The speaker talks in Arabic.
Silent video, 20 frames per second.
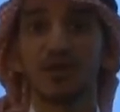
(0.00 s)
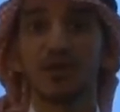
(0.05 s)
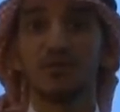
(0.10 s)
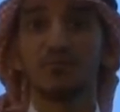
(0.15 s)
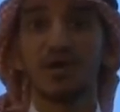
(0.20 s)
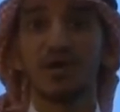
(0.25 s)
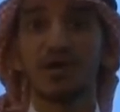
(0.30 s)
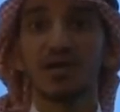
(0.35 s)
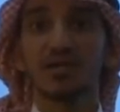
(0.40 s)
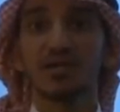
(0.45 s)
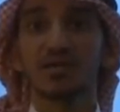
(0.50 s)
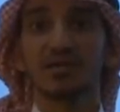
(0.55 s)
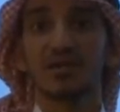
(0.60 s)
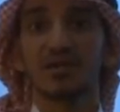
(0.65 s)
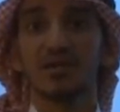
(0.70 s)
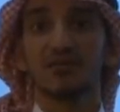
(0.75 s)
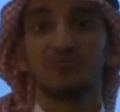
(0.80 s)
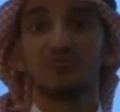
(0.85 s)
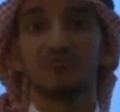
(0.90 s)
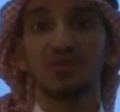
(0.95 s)
معك
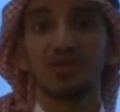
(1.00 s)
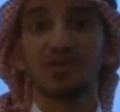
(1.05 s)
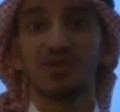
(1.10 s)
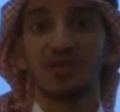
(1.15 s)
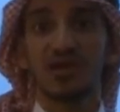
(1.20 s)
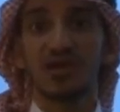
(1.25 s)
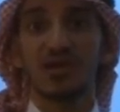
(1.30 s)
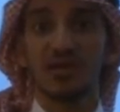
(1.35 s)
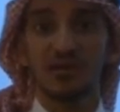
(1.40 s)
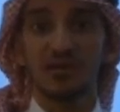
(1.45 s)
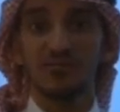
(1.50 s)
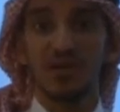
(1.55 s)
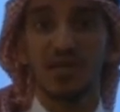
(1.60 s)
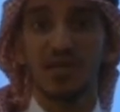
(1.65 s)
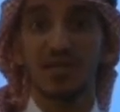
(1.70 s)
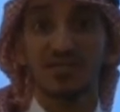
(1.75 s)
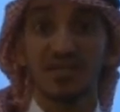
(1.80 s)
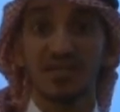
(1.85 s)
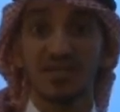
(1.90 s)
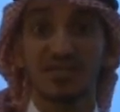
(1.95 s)
في
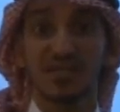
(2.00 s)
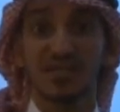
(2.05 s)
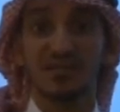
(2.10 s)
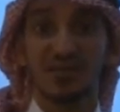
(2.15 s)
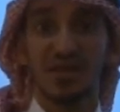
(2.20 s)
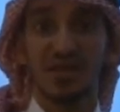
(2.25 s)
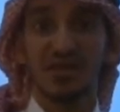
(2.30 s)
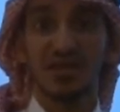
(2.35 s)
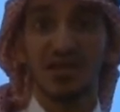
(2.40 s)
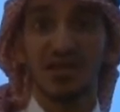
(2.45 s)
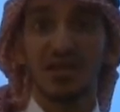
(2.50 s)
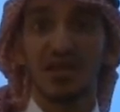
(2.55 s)
عملية إعدادك للبحث